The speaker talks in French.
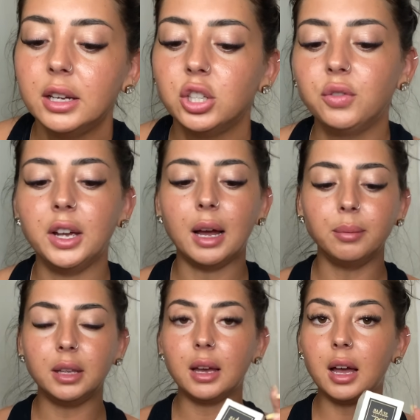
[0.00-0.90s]
Je vais
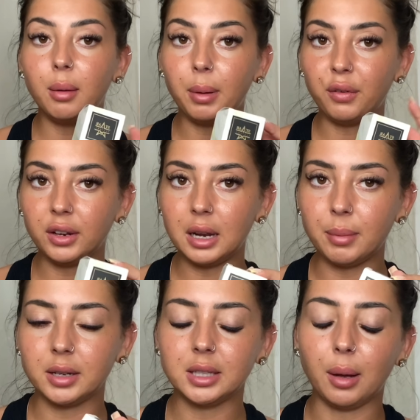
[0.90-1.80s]
ramener un parfum de la
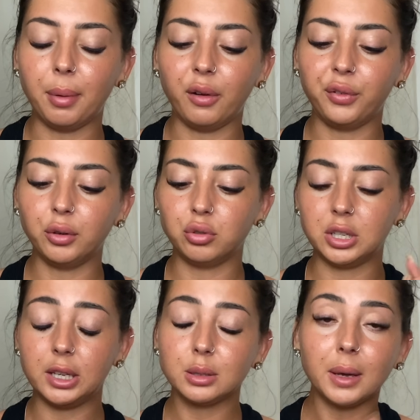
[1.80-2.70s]
marque Star Parfum que
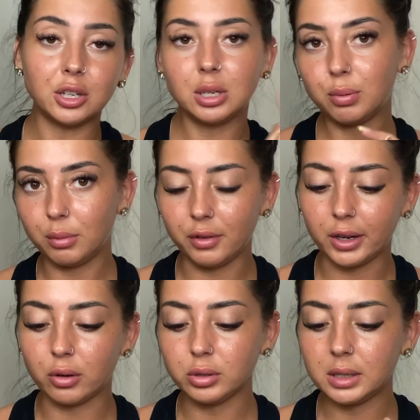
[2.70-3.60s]
j'ai exprès acheté pour mes
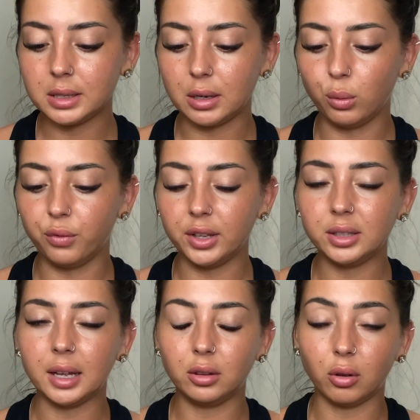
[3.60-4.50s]
vacances. C'est le
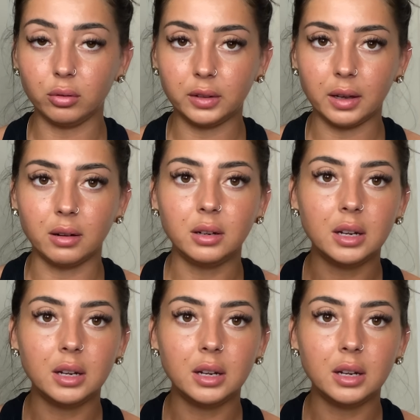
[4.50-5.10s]
2431.